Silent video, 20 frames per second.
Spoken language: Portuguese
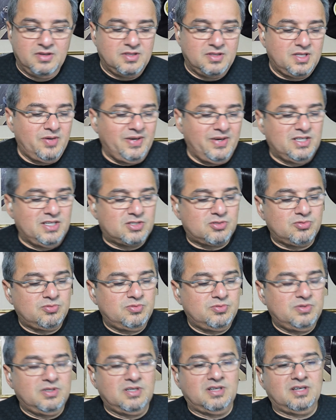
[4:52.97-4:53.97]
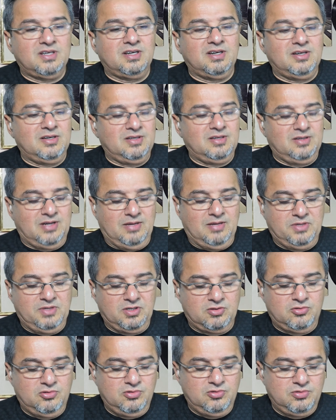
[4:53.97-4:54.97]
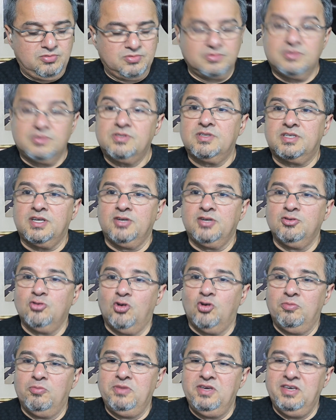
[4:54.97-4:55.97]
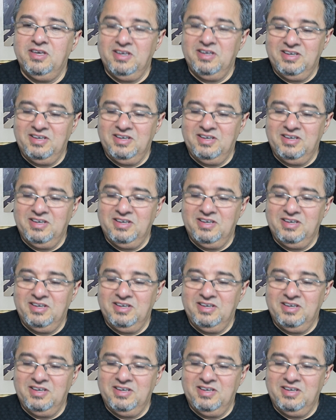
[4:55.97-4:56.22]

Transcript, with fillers: Então é isso, uh, amigo sem nome